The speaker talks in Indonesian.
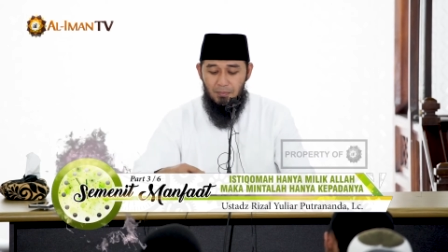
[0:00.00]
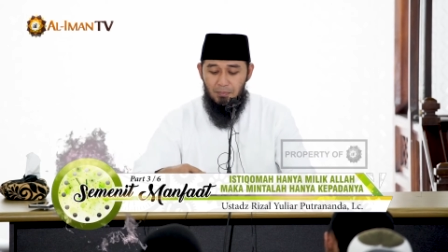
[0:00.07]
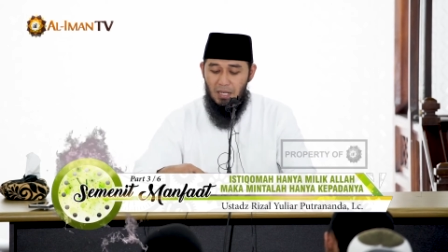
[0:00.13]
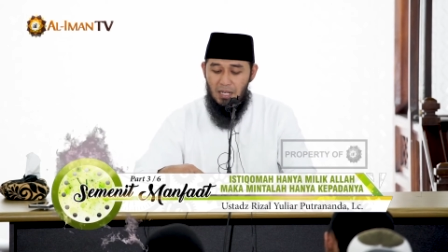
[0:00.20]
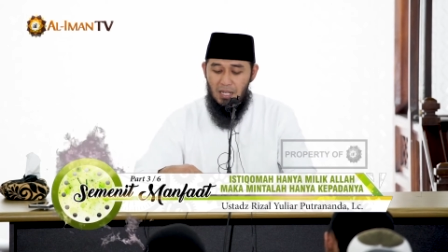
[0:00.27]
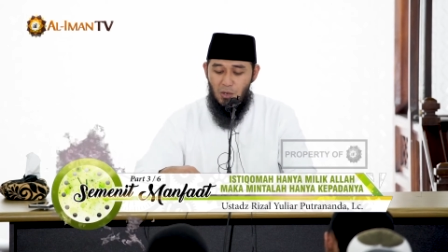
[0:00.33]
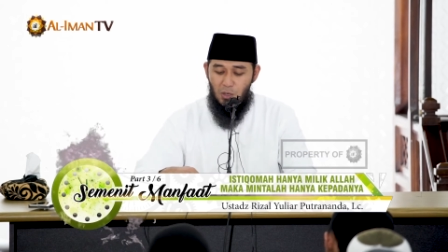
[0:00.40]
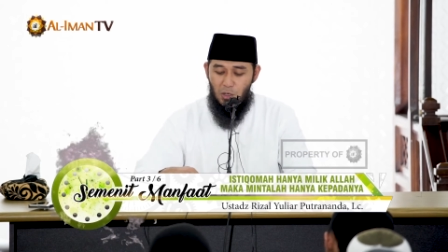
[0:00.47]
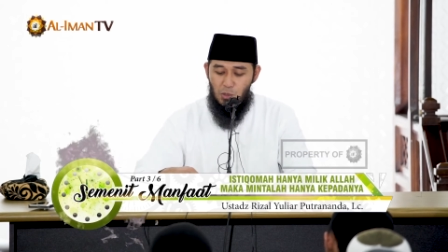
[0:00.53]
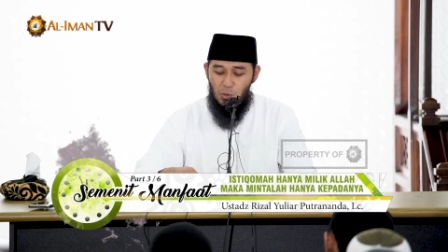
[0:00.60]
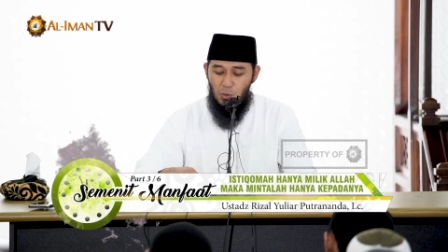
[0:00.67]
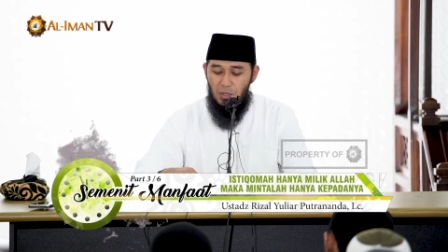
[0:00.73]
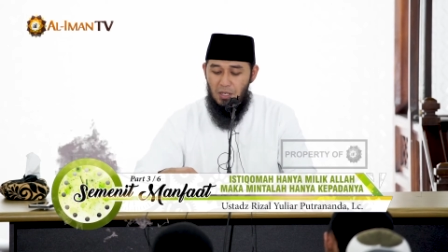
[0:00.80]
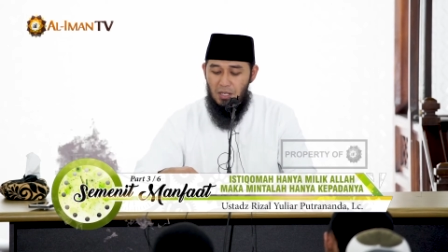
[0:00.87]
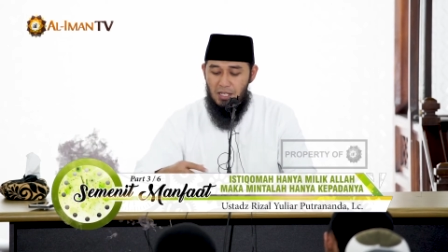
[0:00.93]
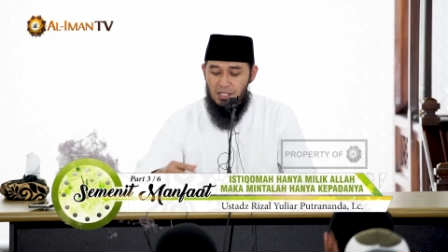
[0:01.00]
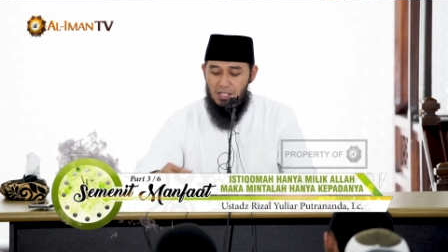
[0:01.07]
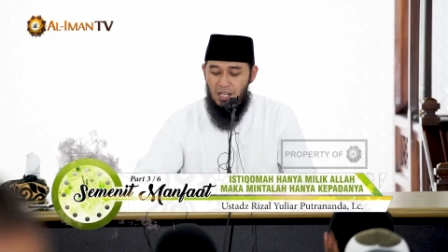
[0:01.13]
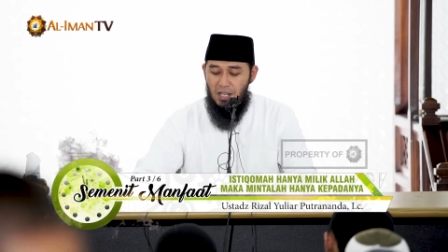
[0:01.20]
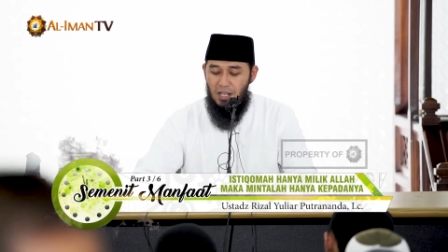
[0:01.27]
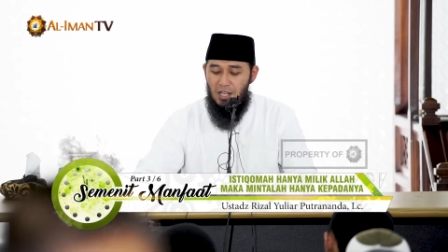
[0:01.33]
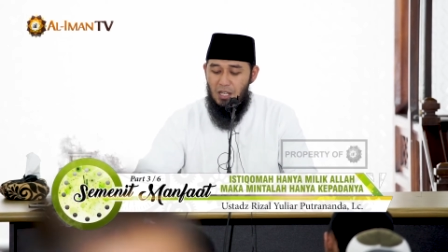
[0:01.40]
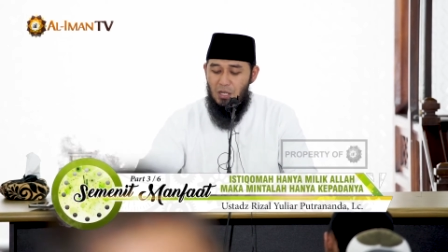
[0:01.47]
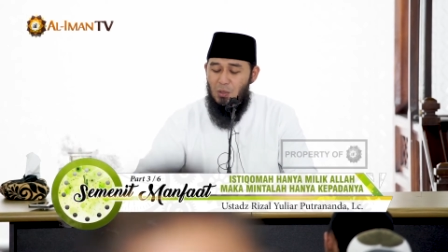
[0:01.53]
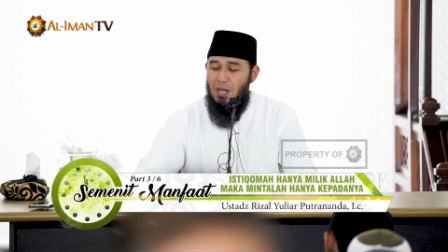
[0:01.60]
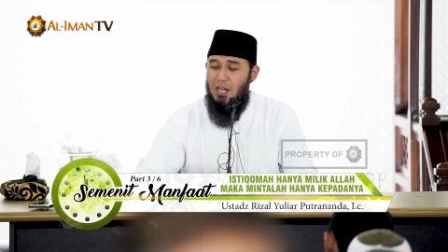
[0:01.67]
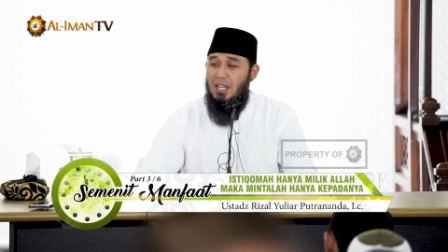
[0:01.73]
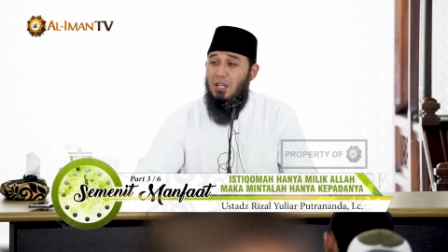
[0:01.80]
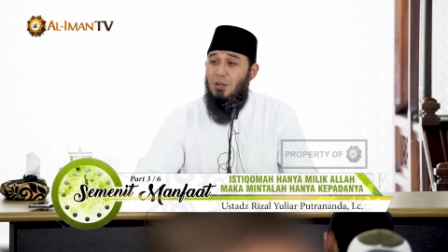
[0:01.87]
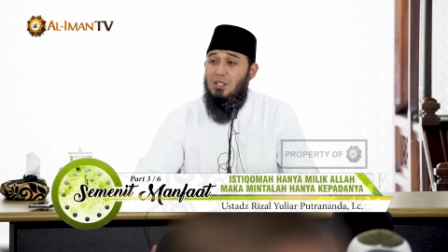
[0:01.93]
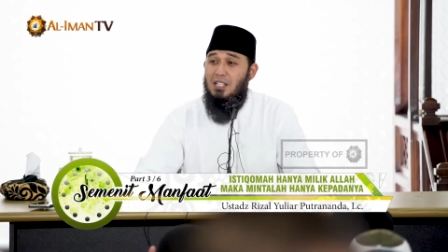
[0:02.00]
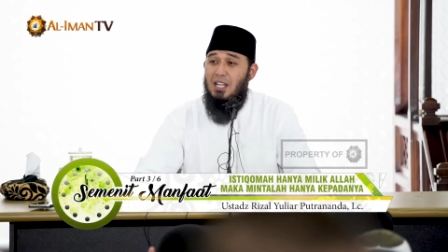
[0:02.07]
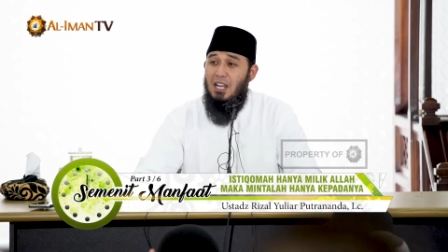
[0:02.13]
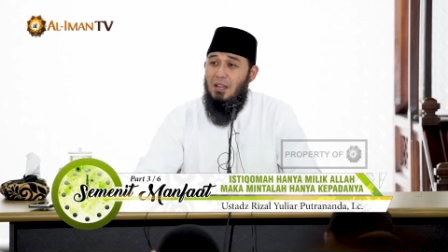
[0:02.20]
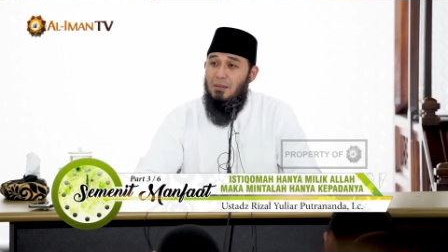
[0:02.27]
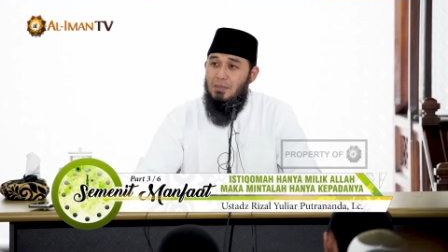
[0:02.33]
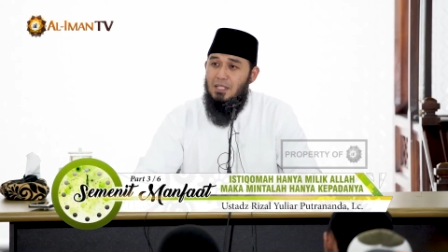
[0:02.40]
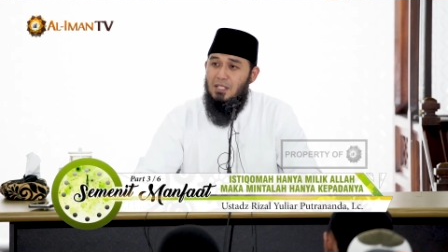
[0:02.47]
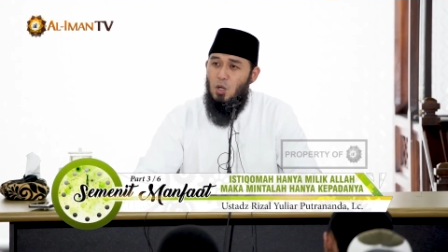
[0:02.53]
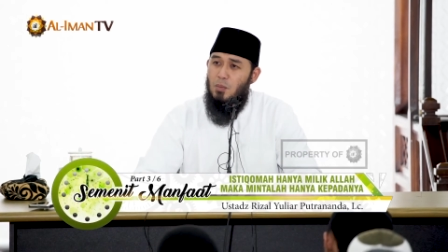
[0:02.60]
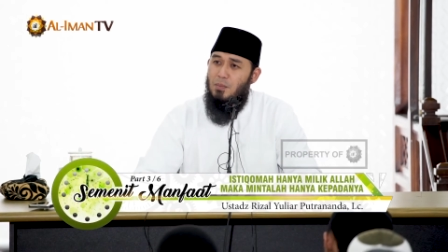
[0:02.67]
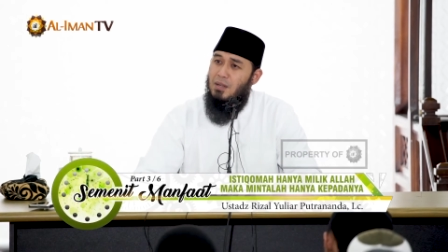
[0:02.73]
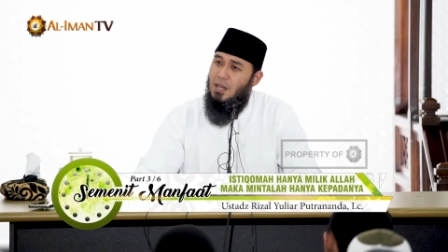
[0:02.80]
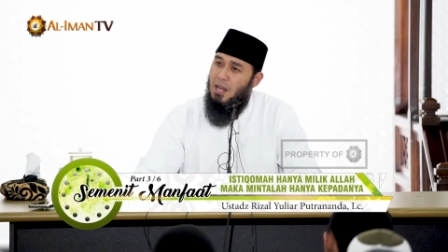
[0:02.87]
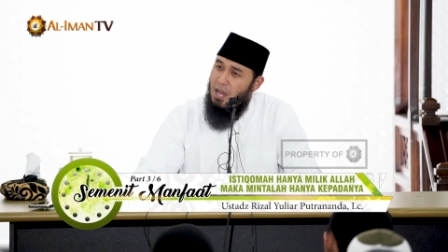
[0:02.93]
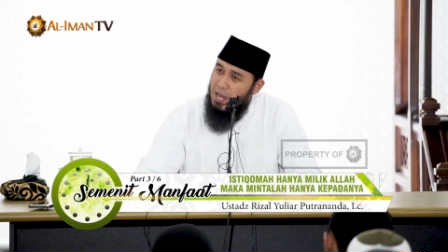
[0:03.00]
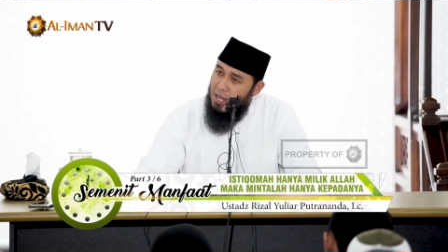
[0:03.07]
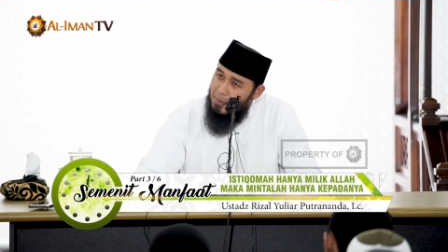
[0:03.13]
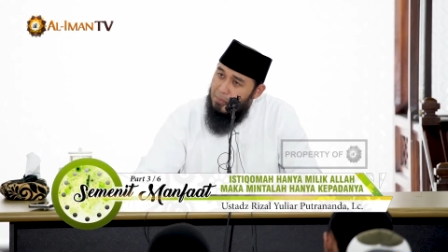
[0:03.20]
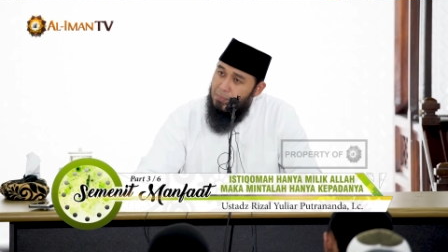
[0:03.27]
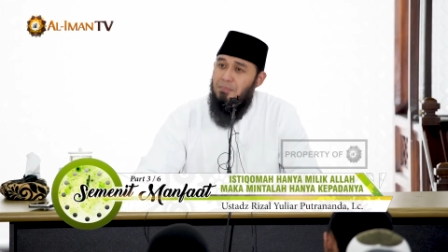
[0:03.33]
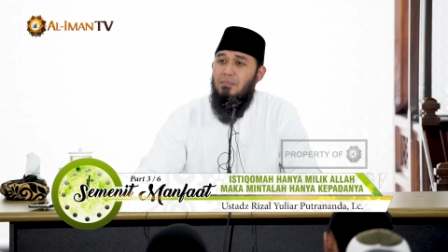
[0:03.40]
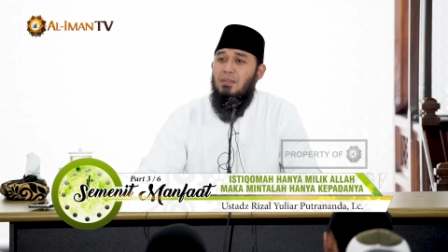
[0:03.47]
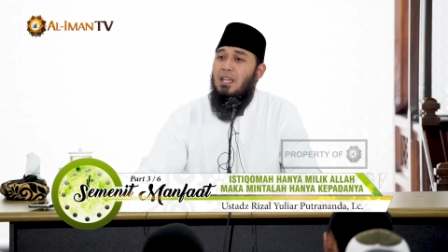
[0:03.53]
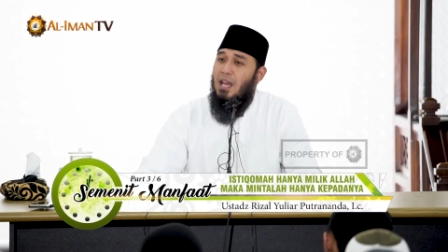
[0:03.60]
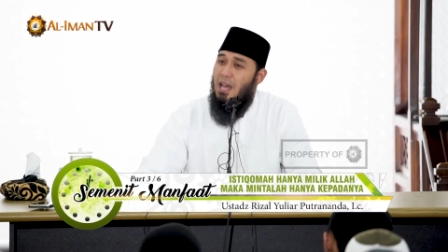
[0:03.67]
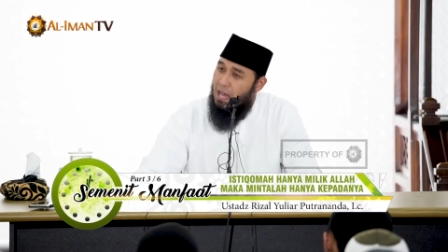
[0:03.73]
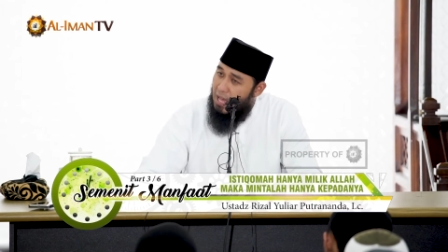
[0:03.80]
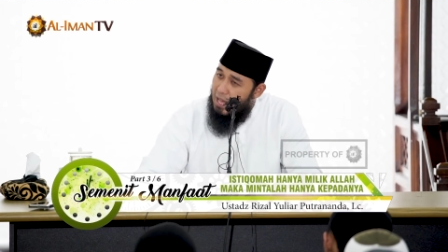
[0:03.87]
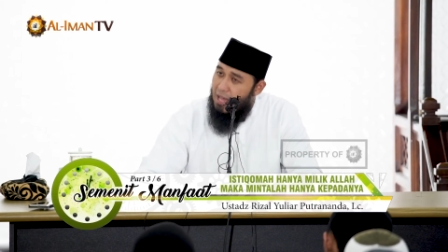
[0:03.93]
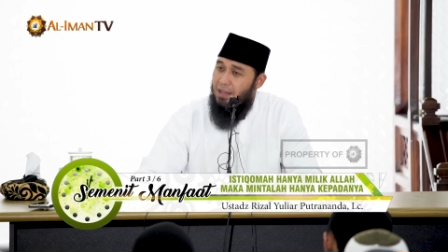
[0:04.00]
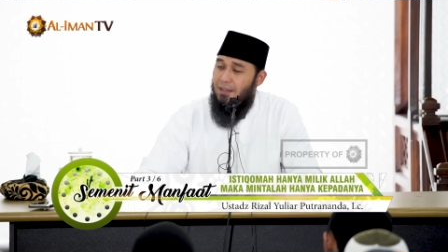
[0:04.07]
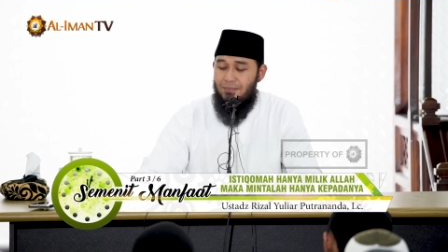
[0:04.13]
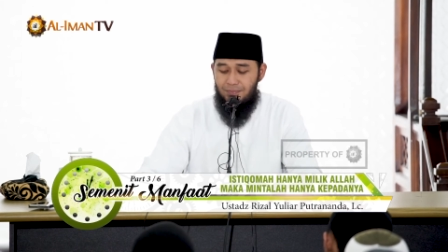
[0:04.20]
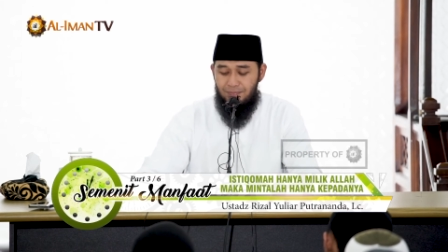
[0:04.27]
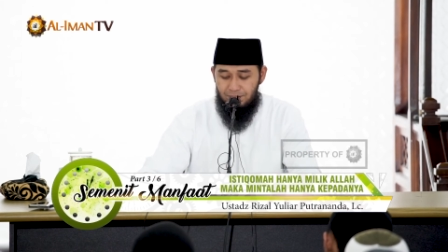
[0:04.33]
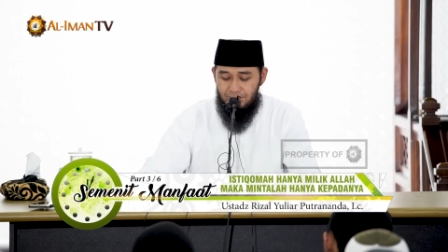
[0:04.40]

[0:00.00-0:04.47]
Beliau Rasulullah sallallahu alaihi wasallam menjawab, "Na'am ya.